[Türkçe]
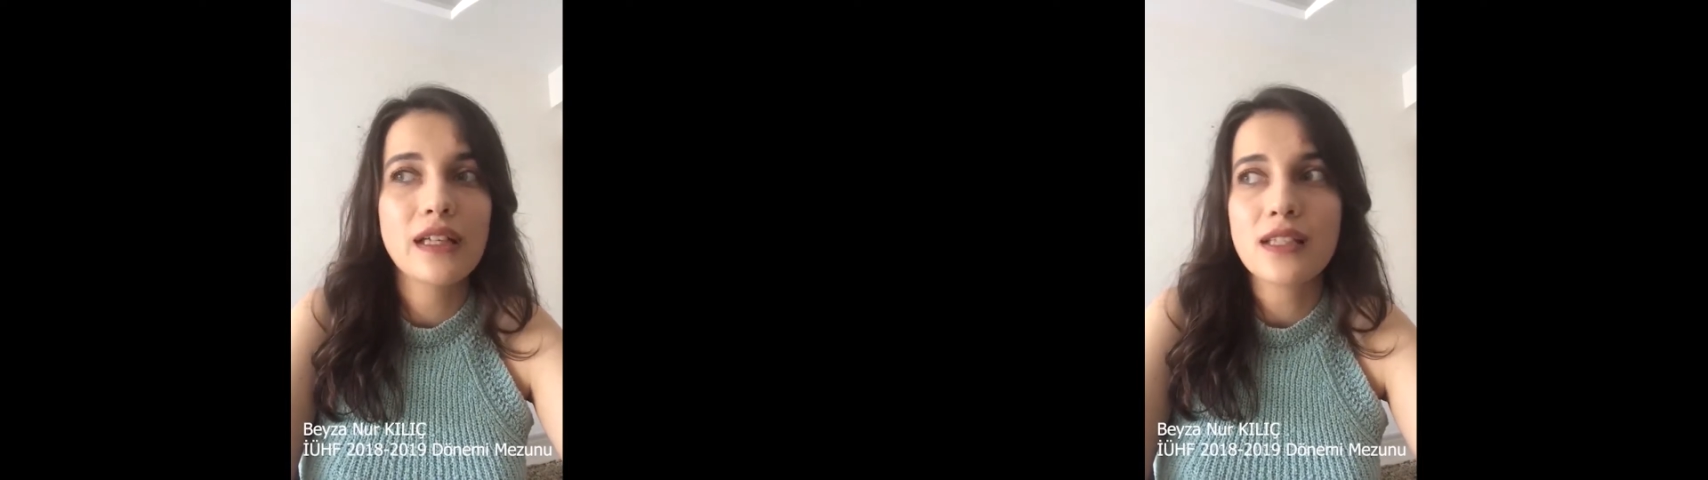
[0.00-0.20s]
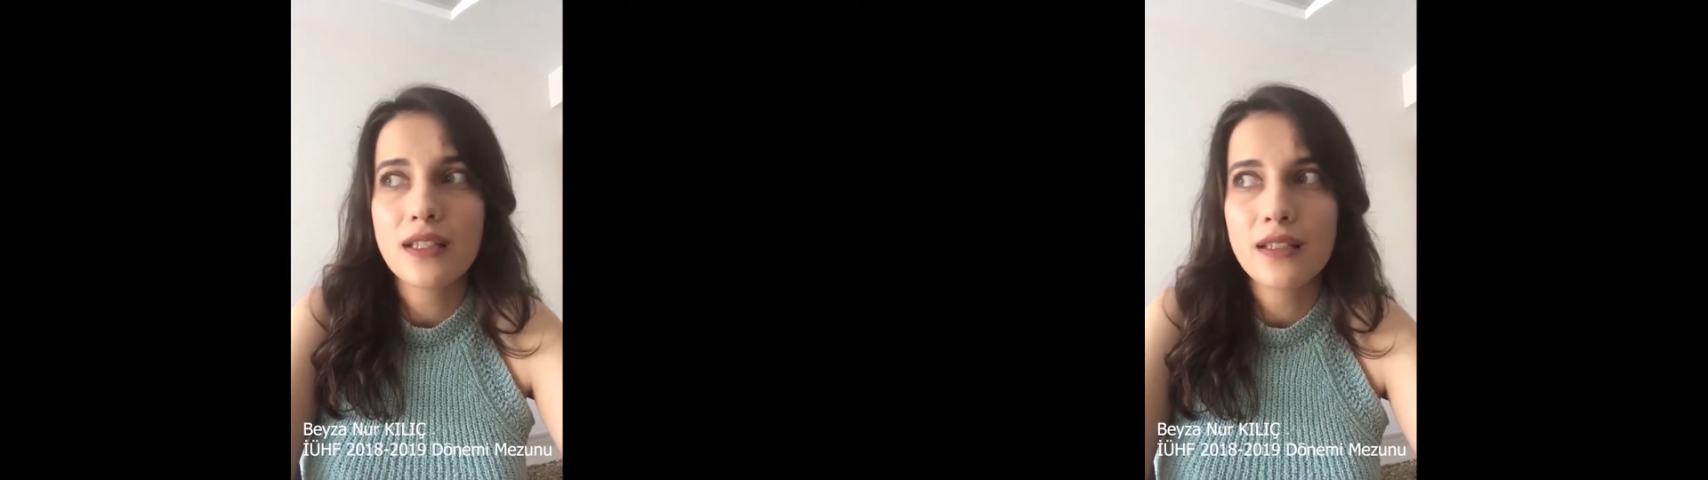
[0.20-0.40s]

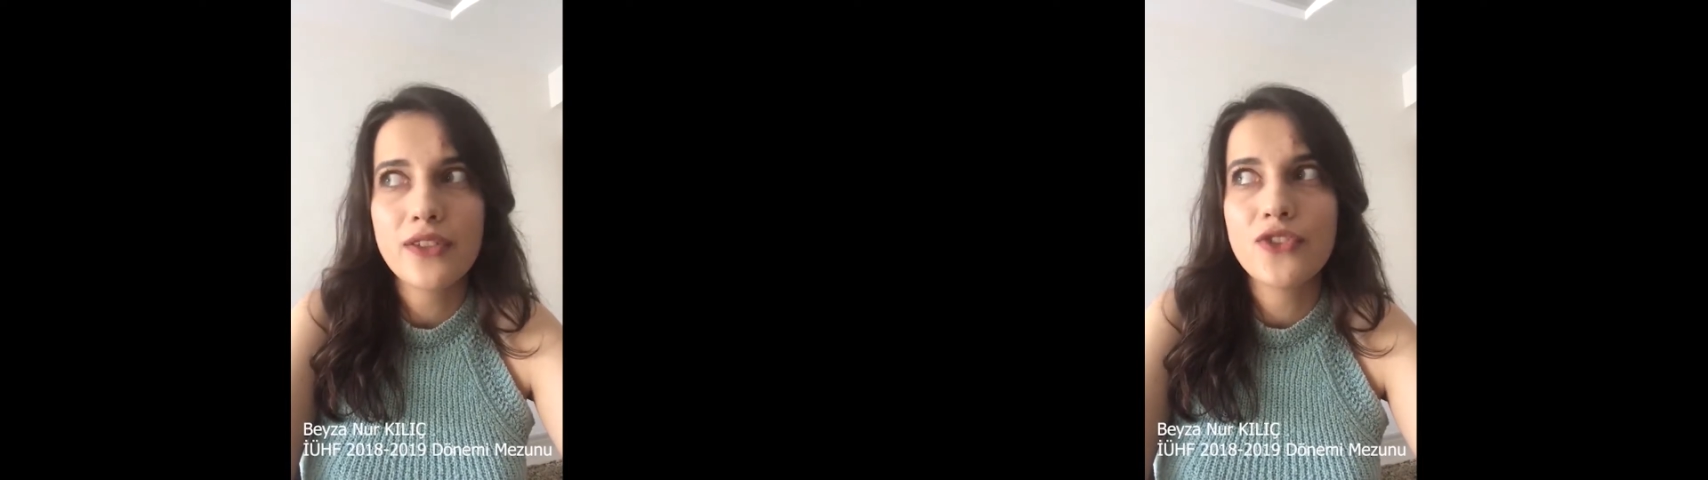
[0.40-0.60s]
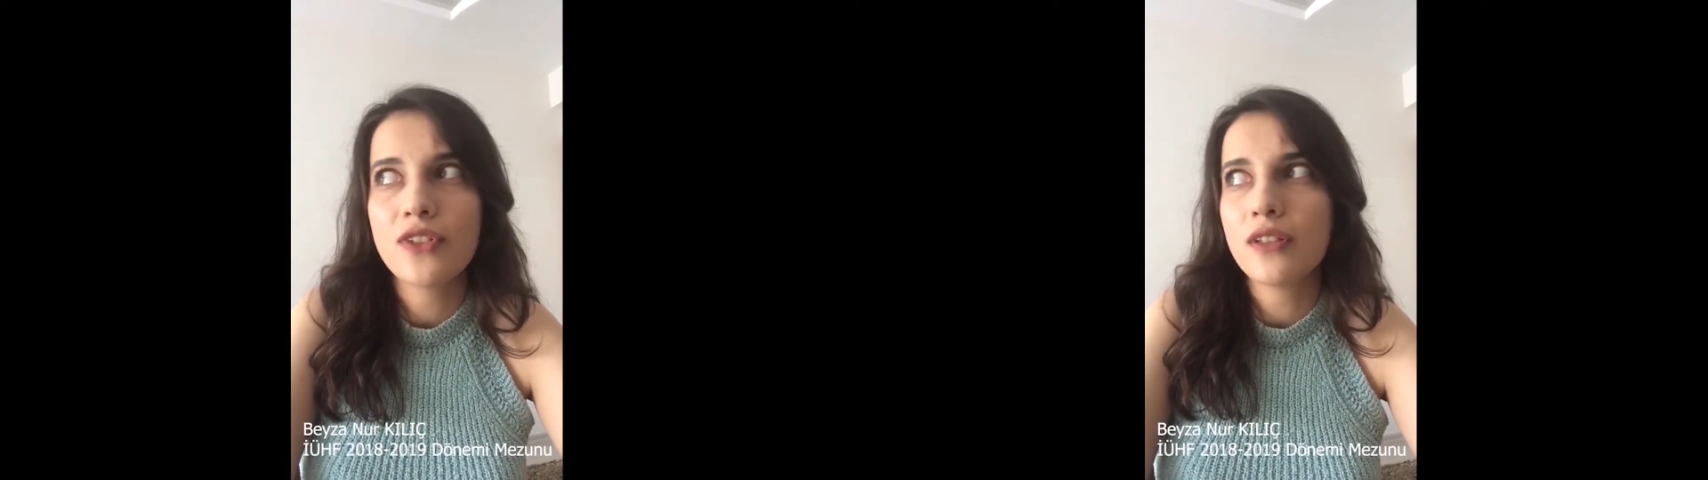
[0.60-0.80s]

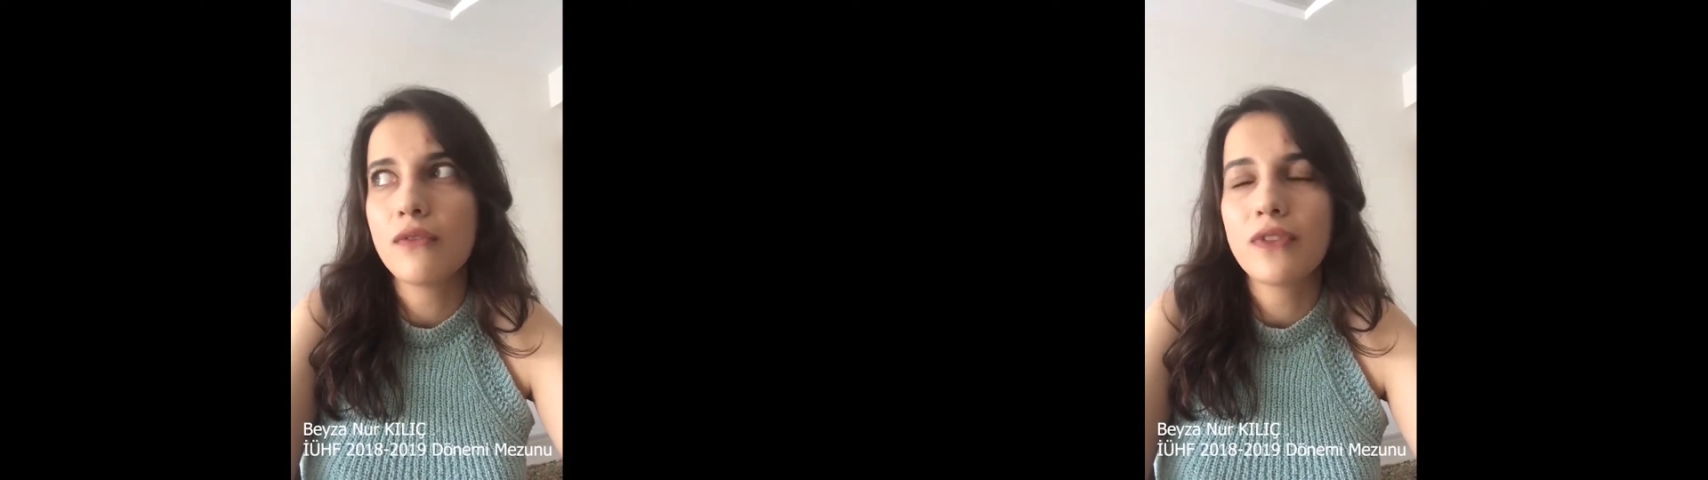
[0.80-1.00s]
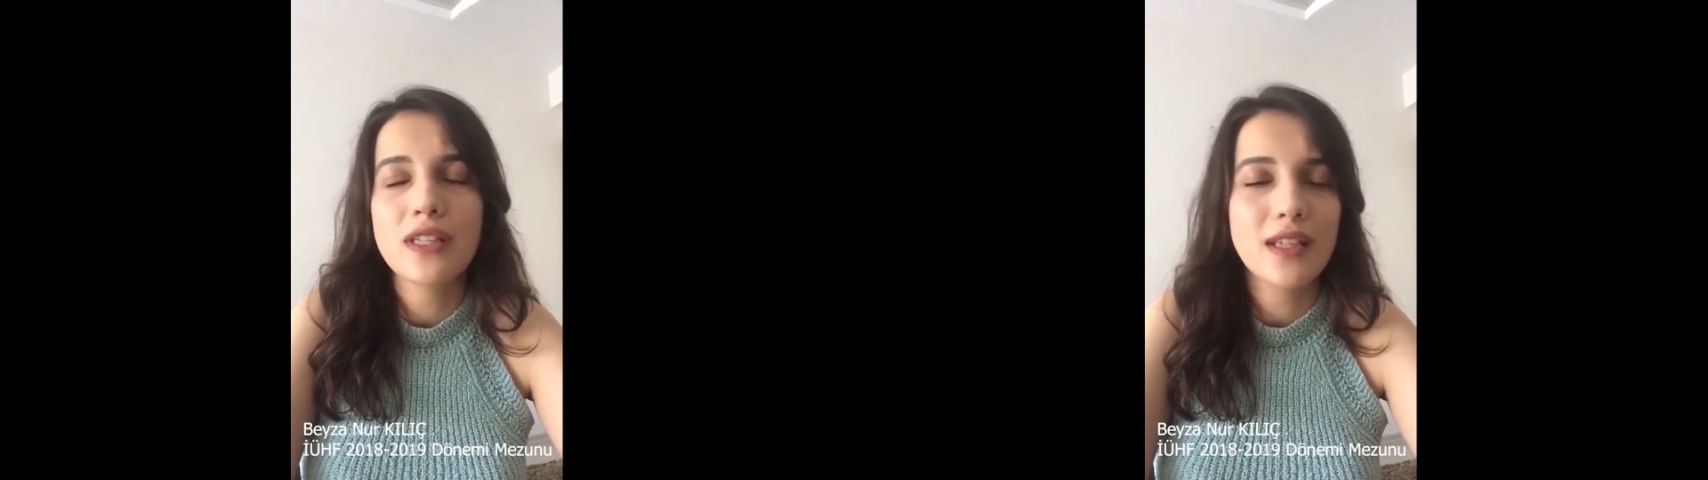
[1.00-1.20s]
gazeteci ve